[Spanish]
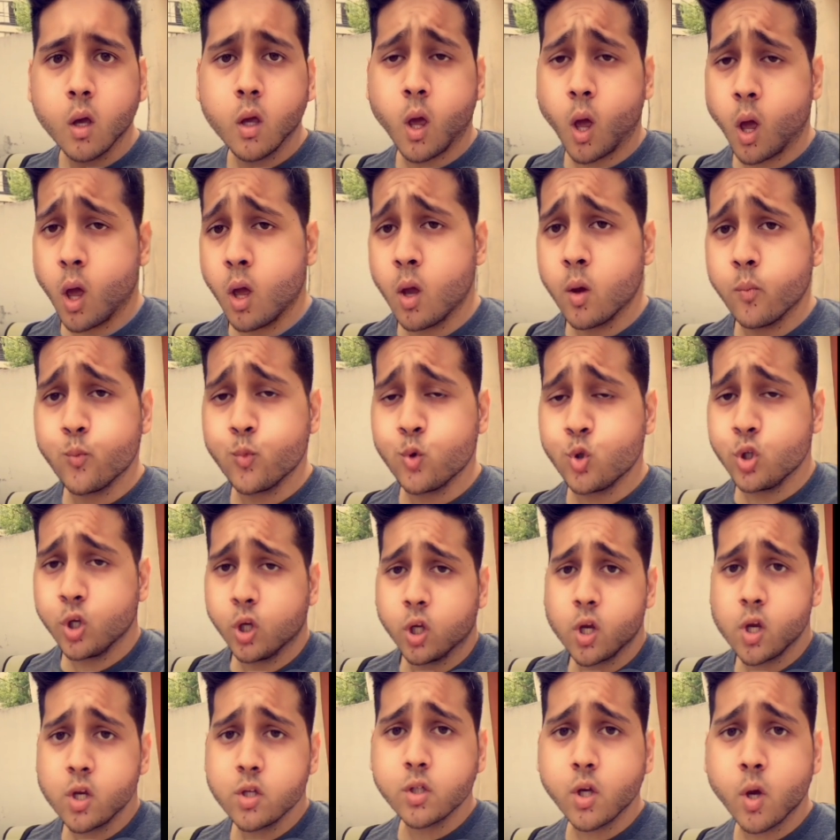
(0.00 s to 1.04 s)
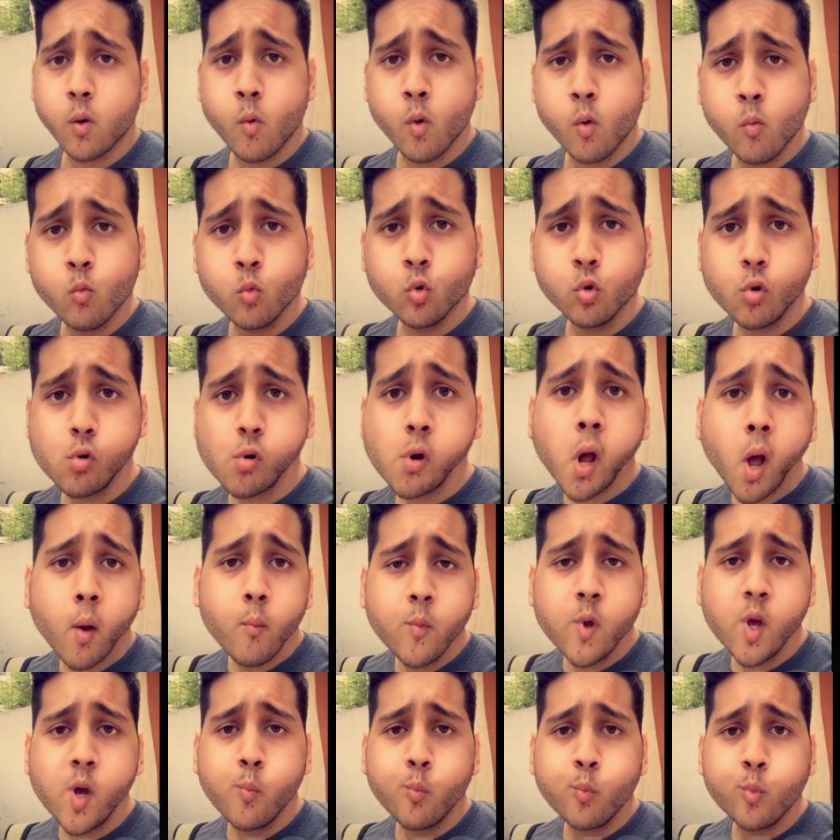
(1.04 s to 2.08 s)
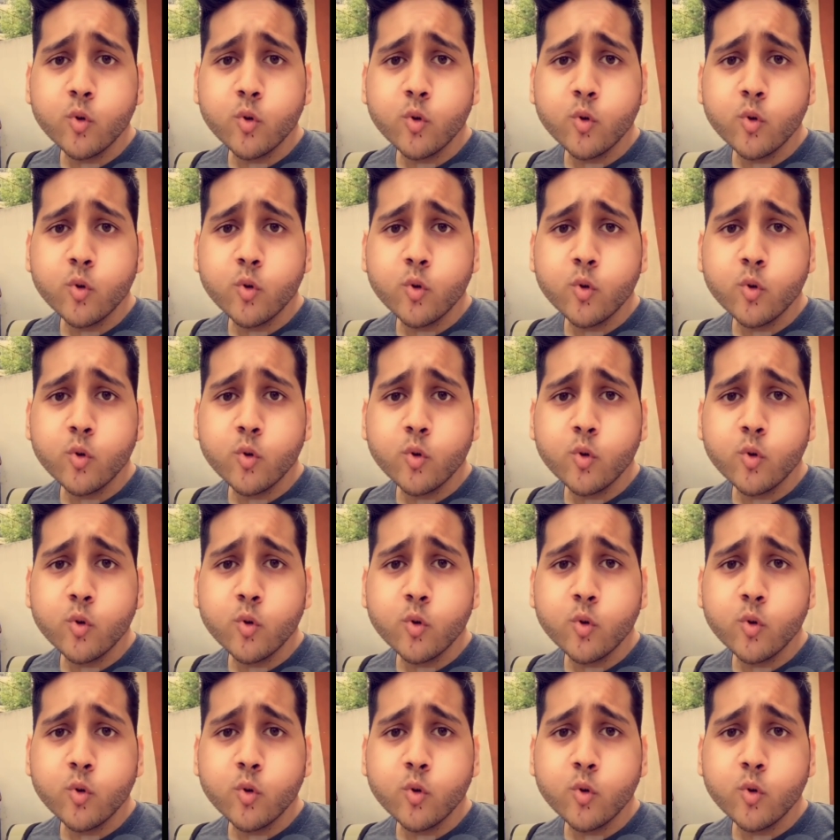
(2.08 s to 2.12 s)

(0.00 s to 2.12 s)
que pues, si quieres que el mundo cambie,